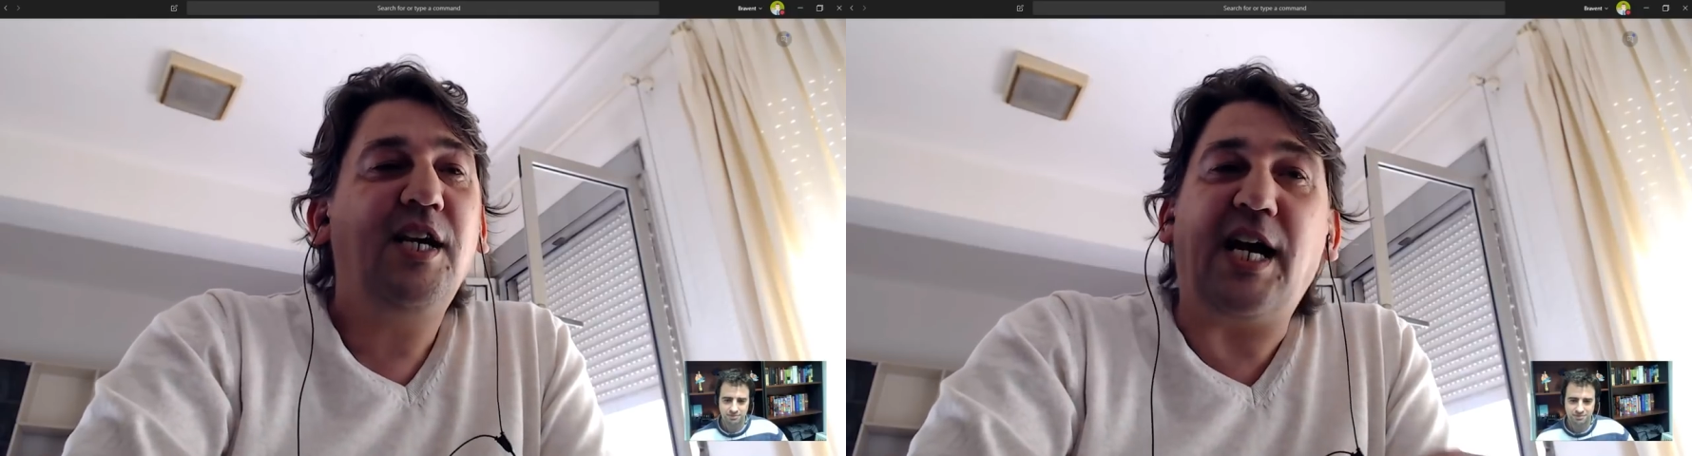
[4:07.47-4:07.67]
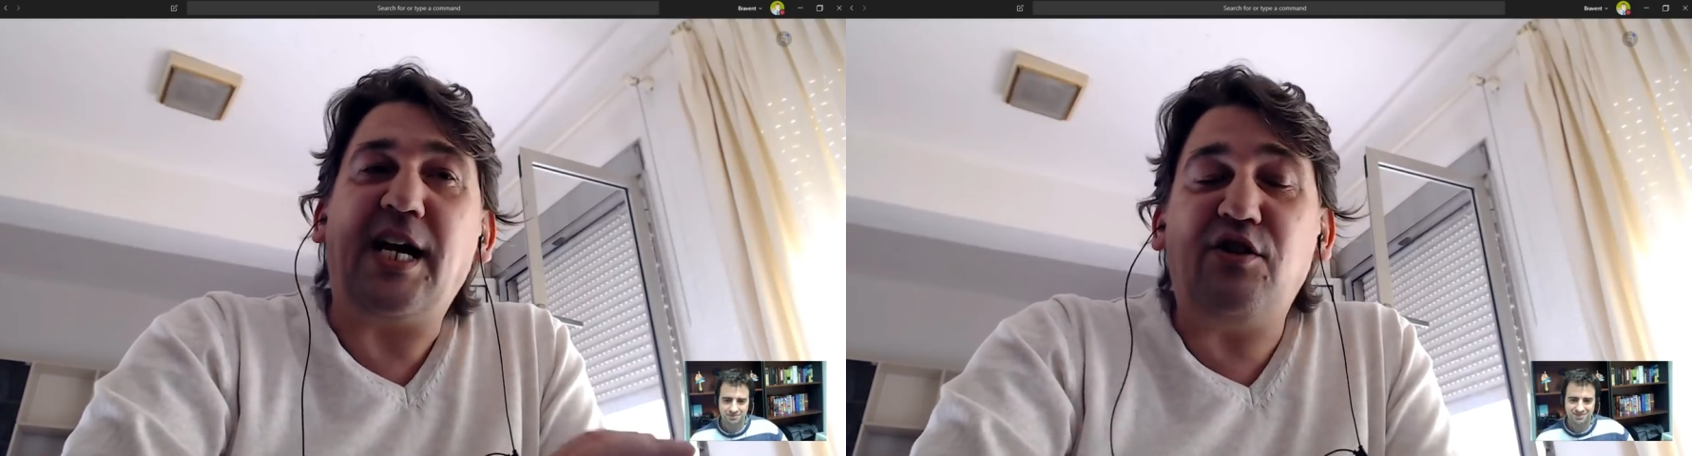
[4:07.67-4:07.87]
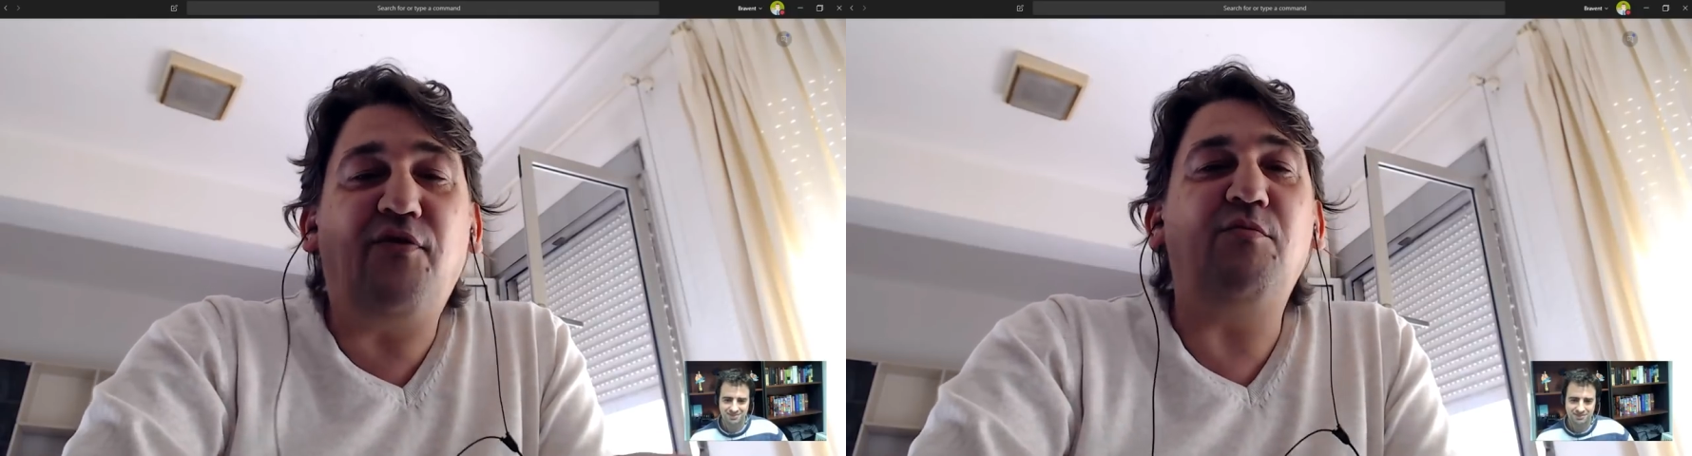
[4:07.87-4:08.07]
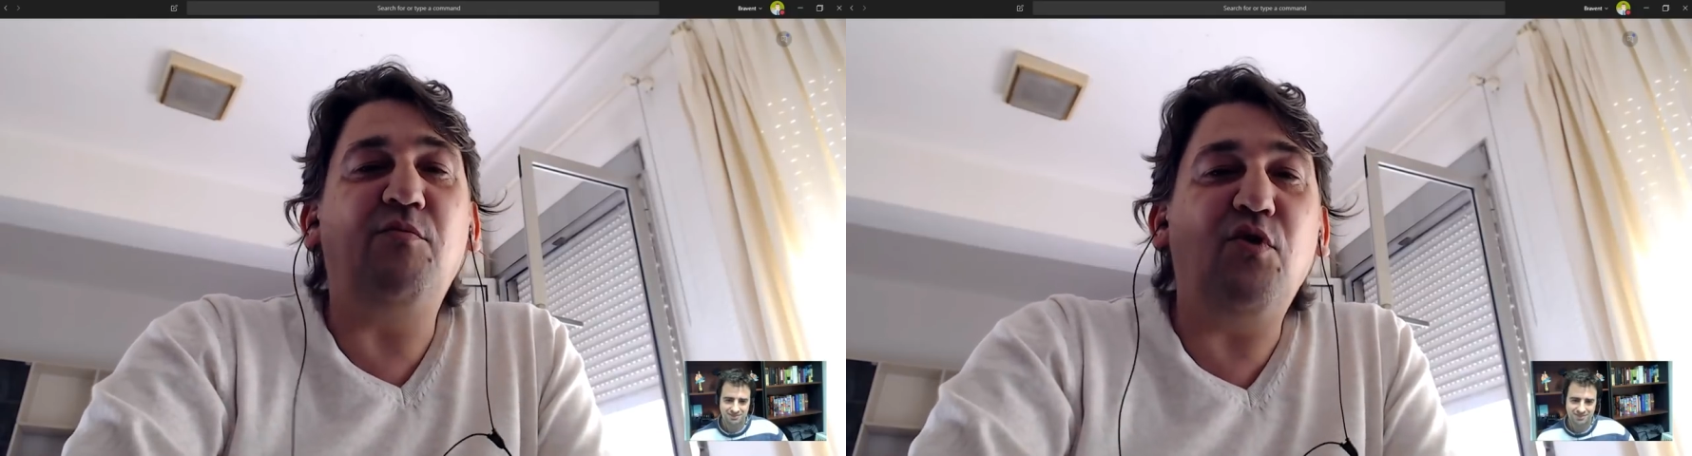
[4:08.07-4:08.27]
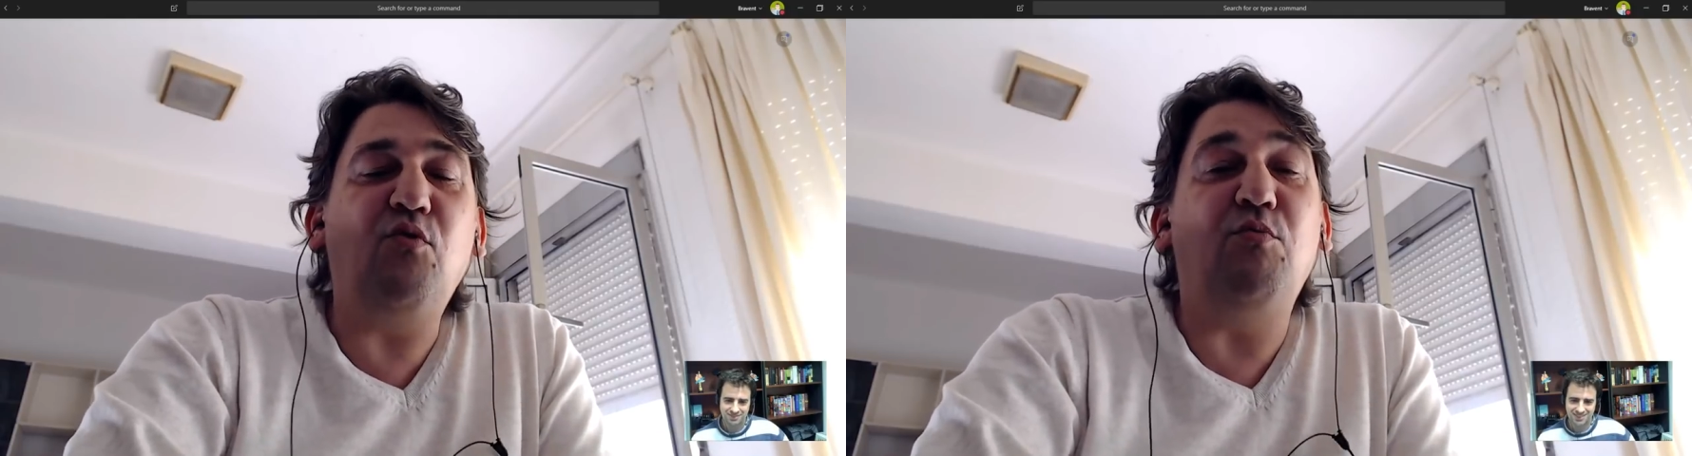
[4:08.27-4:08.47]
Aquello fue
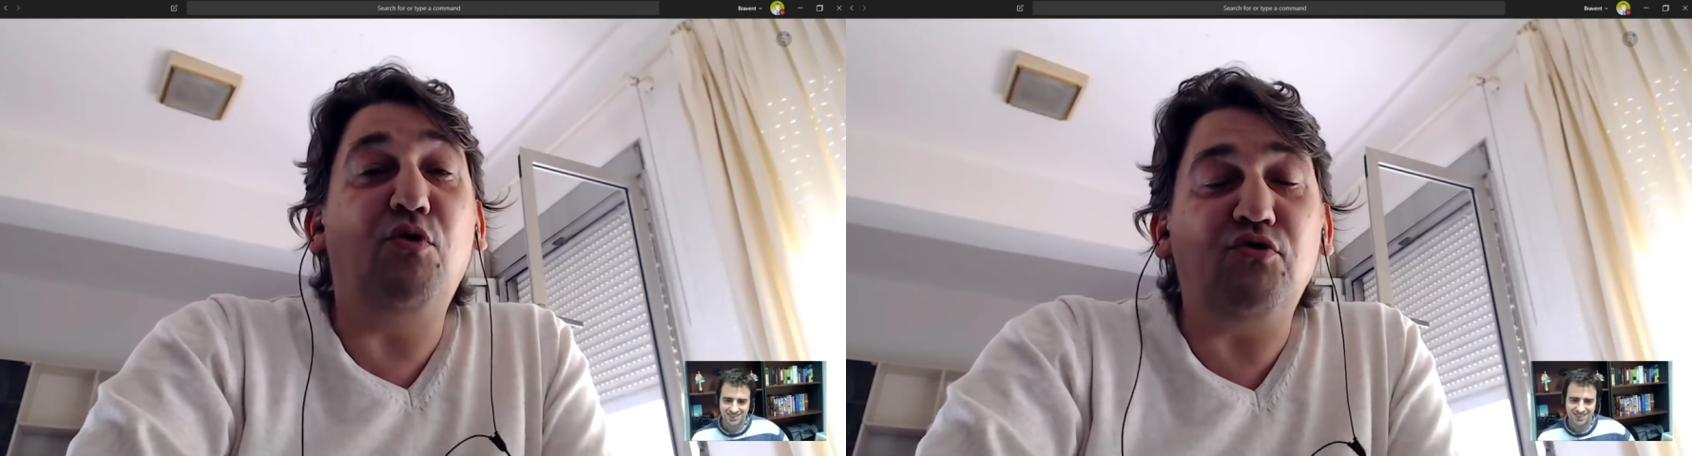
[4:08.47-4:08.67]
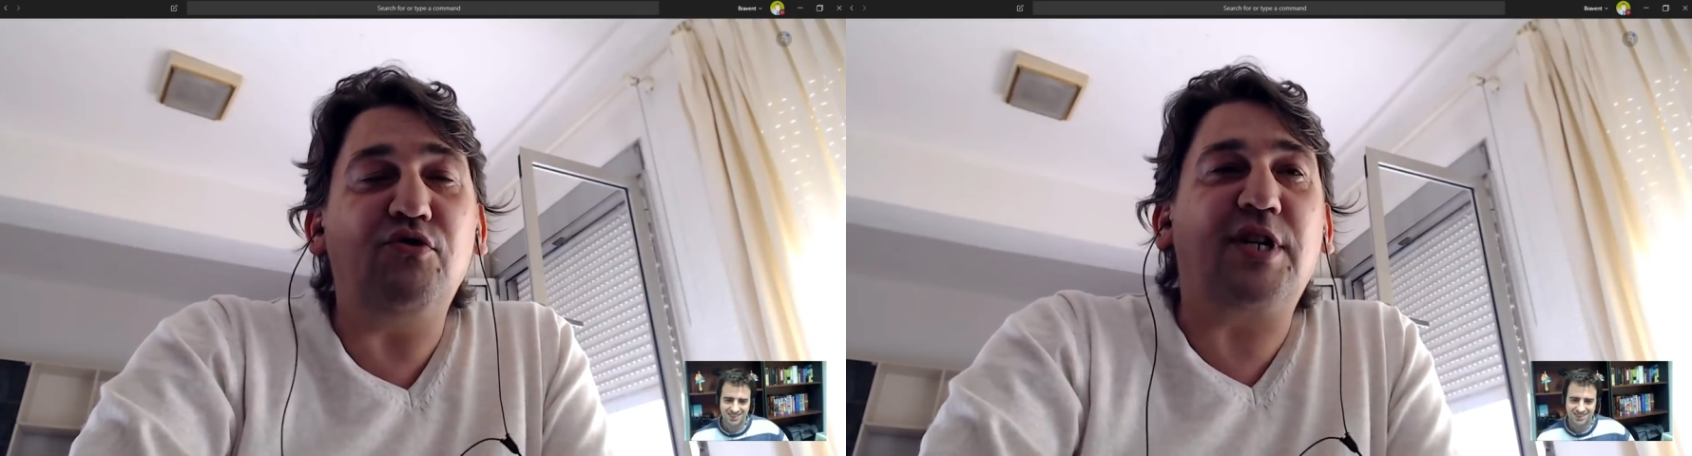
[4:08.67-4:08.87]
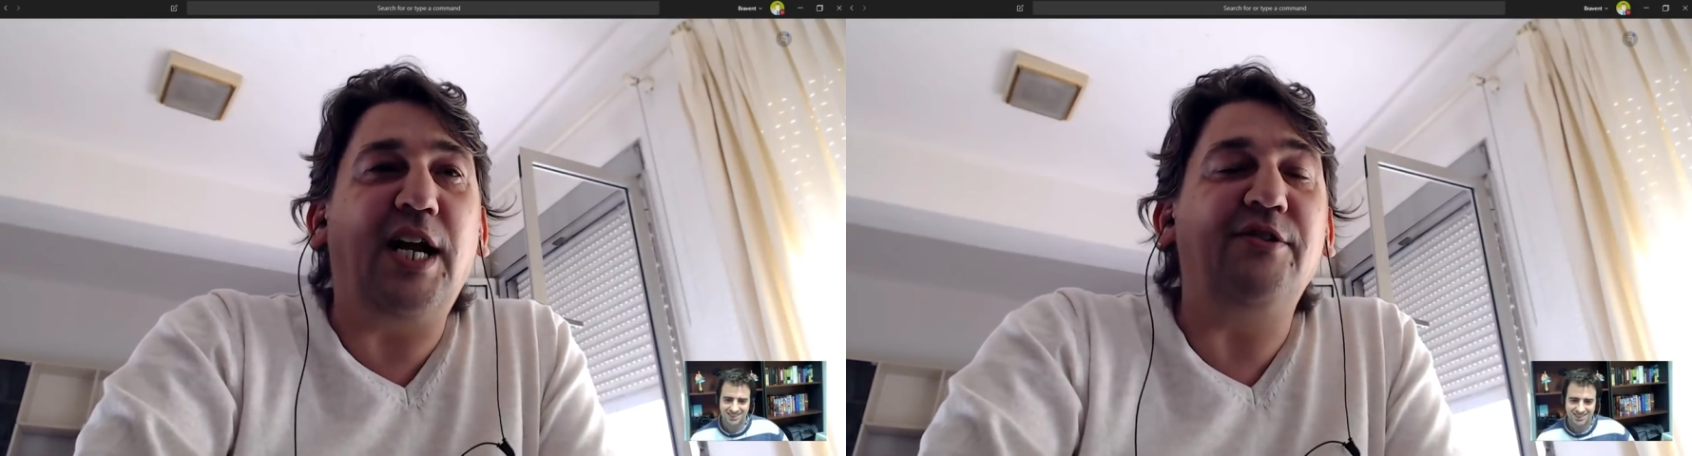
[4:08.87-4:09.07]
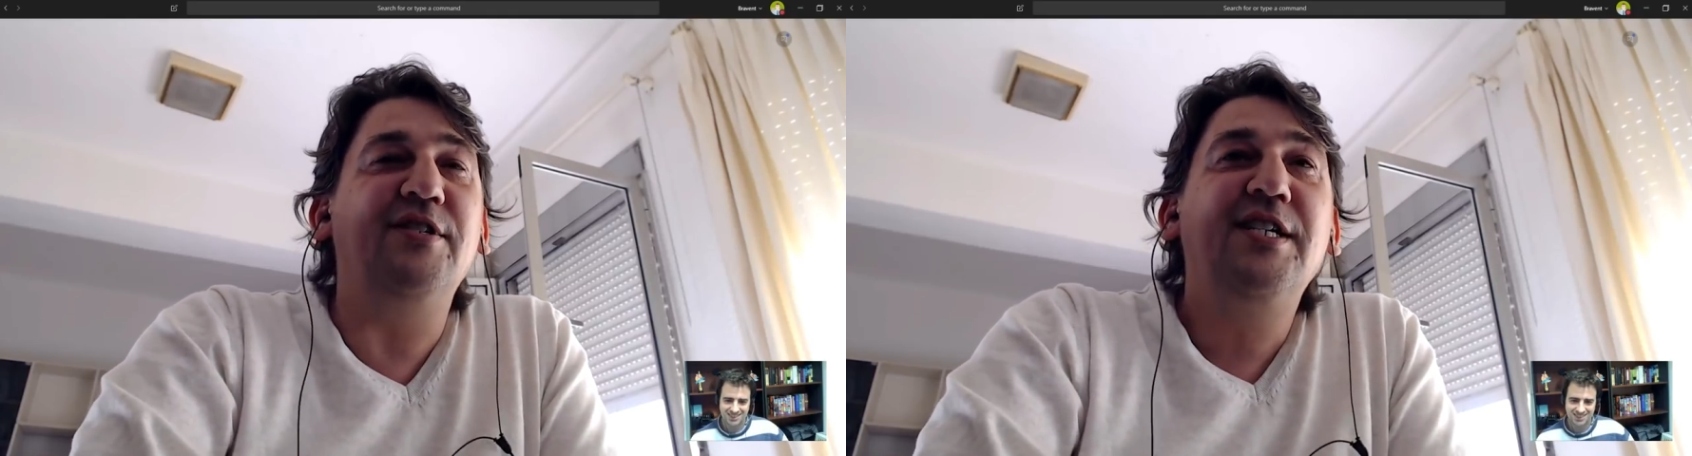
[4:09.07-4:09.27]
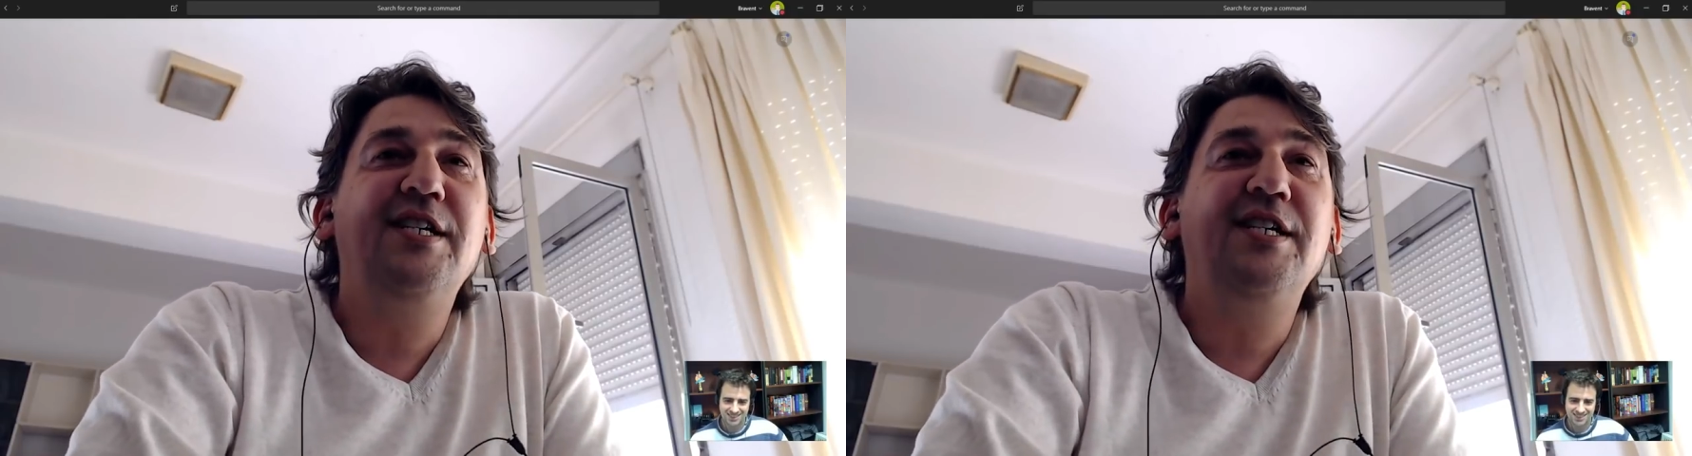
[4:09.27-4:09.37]
claro.